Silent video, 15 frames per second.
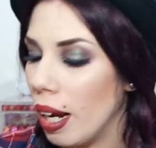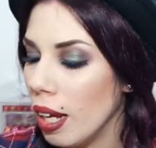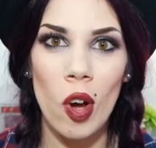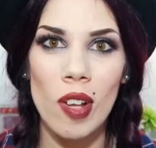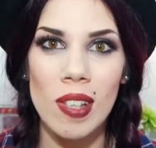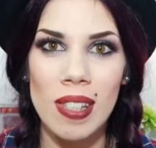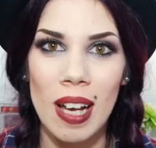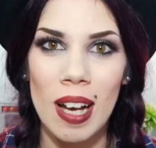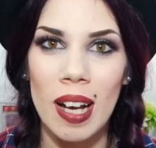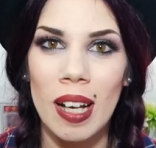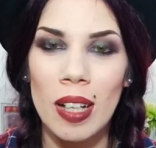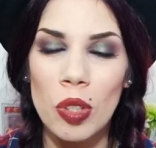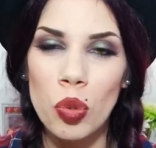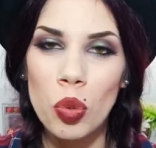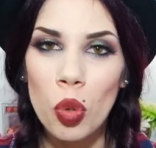
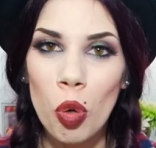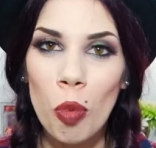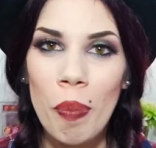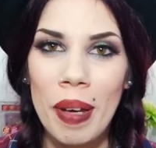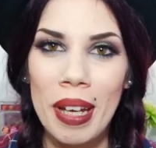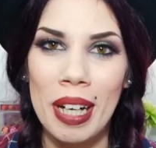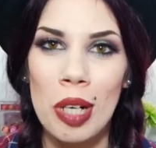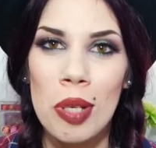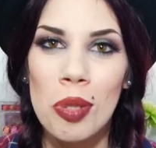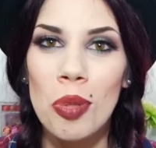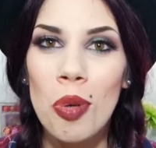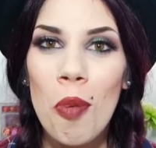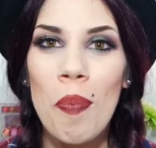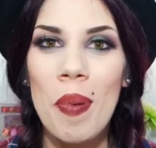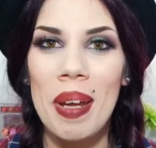Cosa super
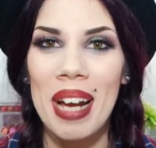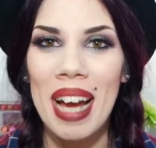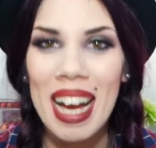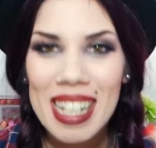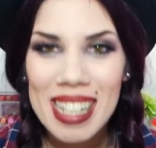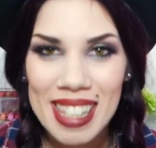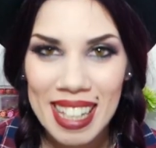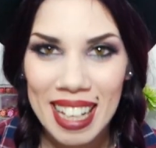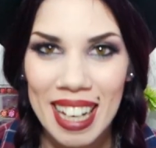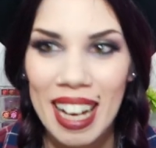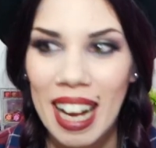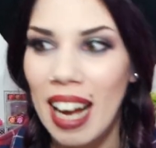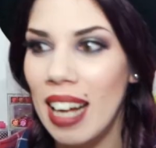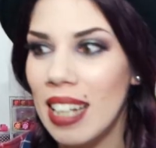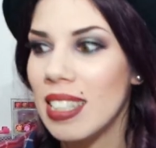super
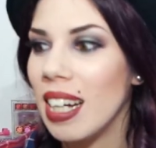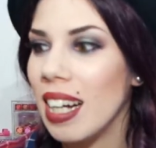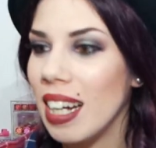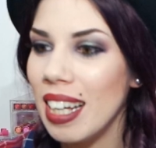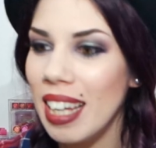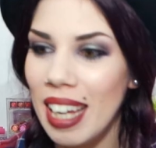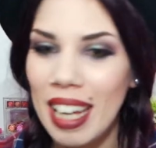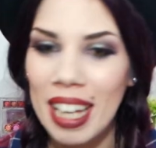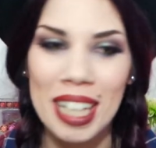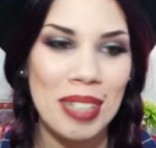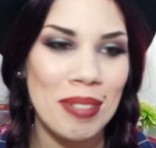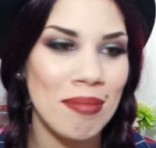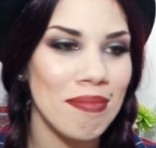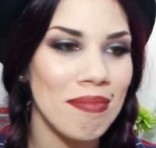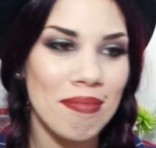azzeccata
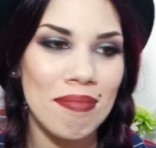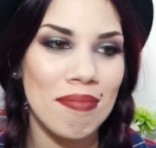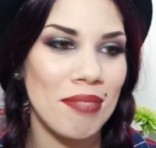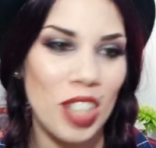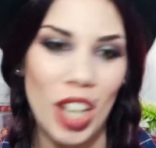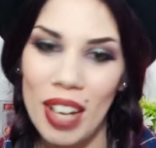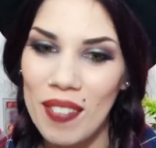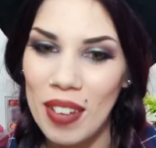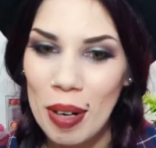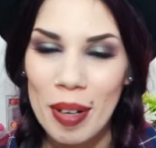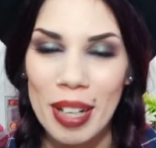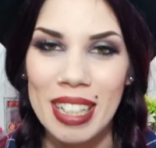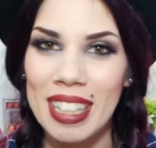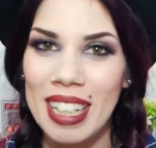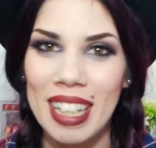e cioè
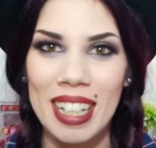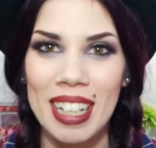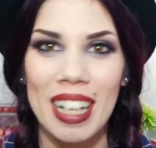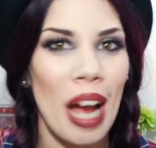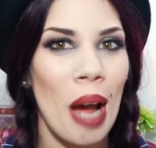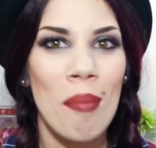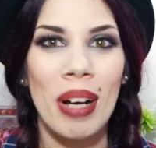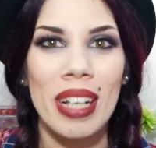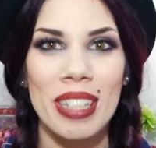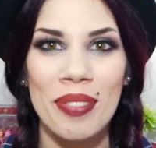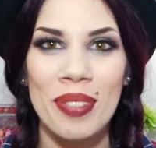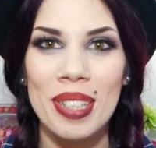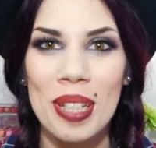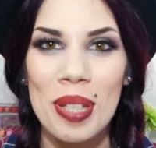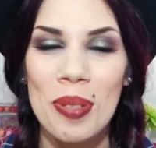veramente amata
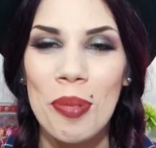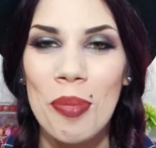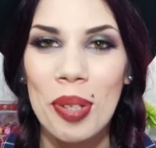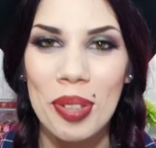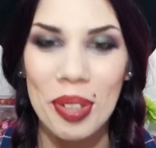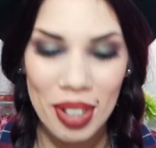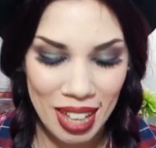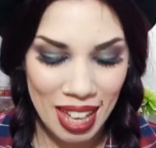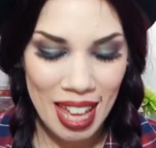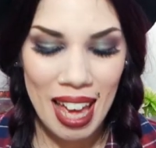fin da subito,